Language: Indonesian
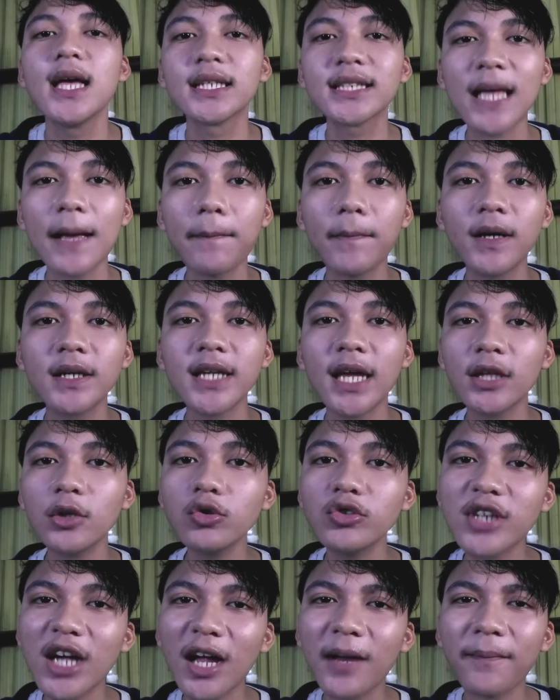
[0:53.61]
Sambelnya itu
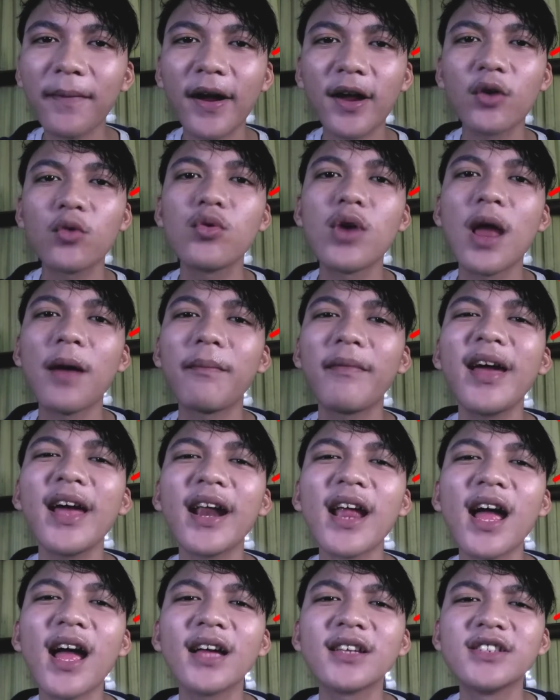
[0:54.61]
jangan pakai gula
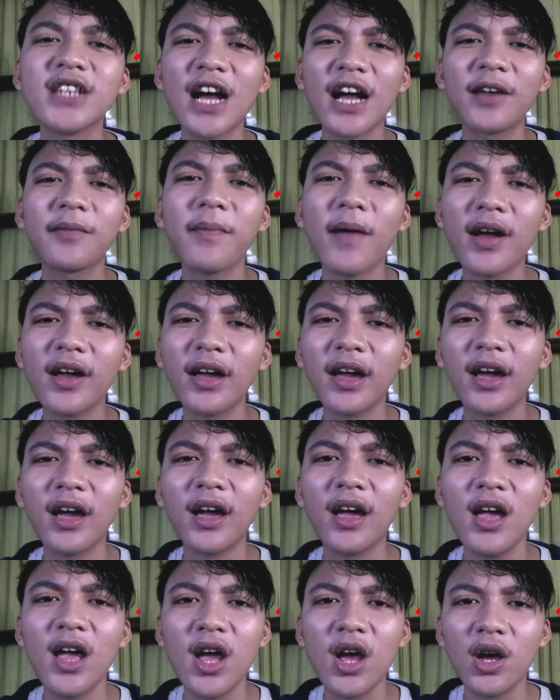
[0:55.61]
merah, jangan
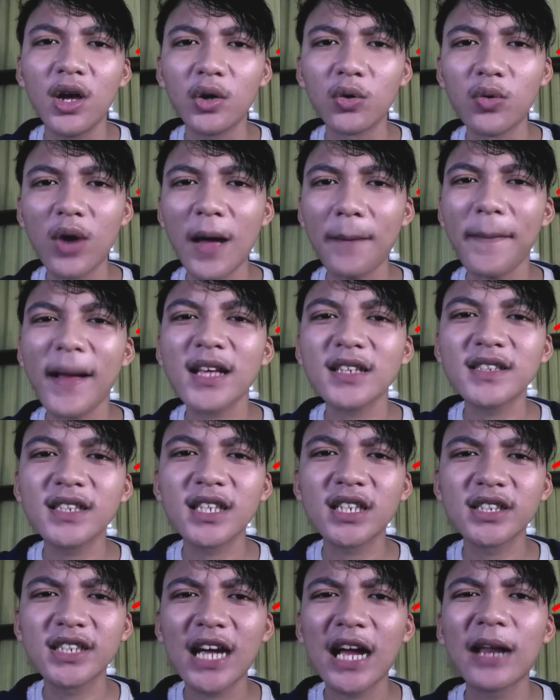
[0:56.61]
pakai gula
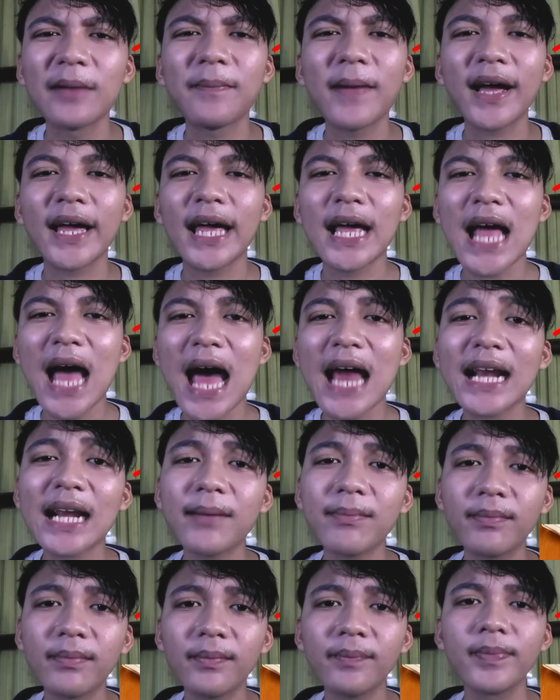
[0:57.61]
pasir, jangan pakai
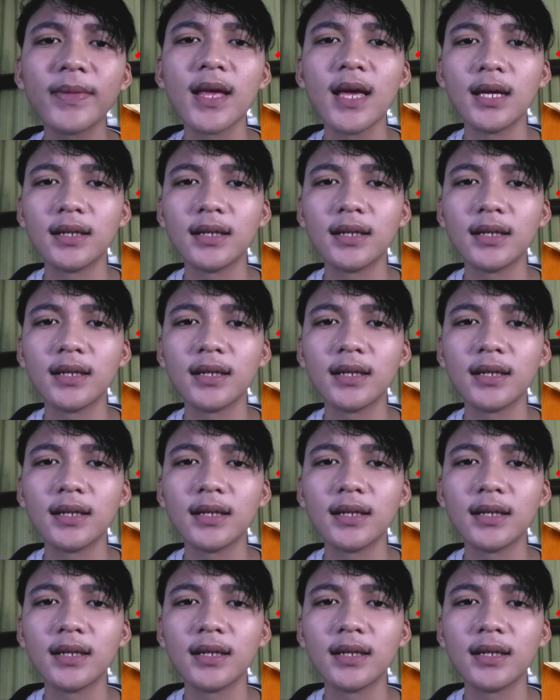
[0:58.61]
garam.